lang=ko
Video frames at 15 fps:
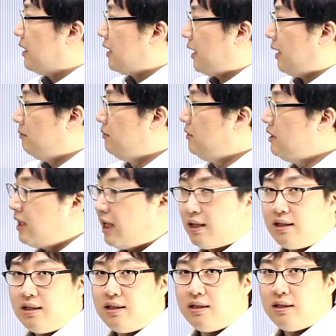
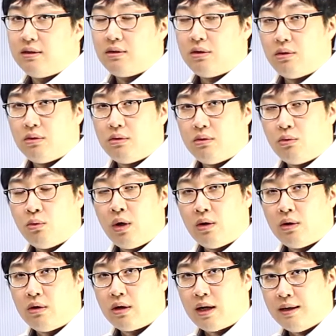감자를
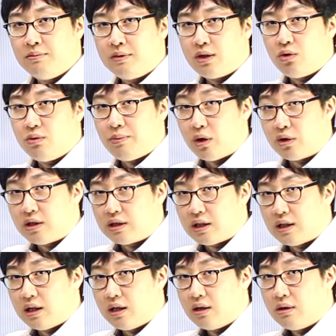왜요? 감자도
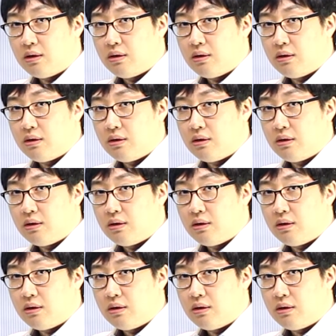명사잖아.